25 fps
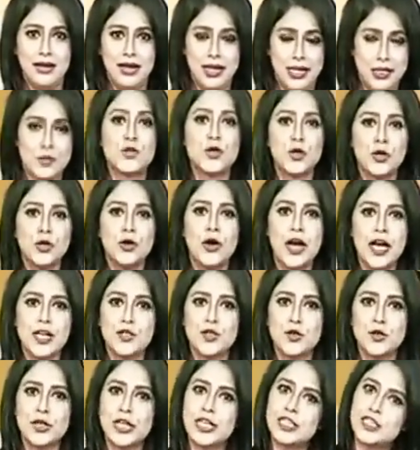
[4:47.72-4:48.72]
এর জন্য
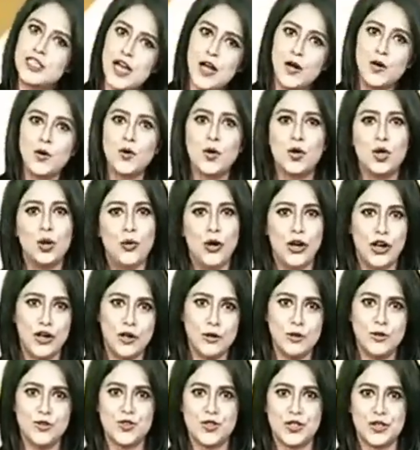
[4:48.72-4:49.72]
একজনকে চাণক্য বলা
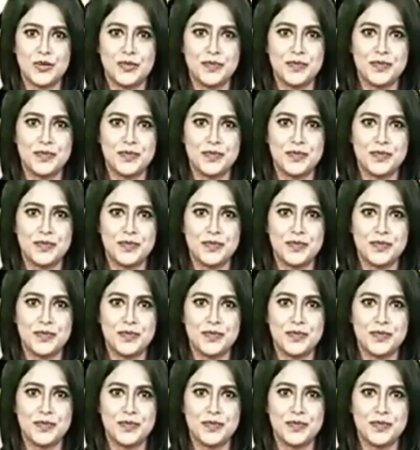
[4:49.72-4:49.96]
হচ্ছে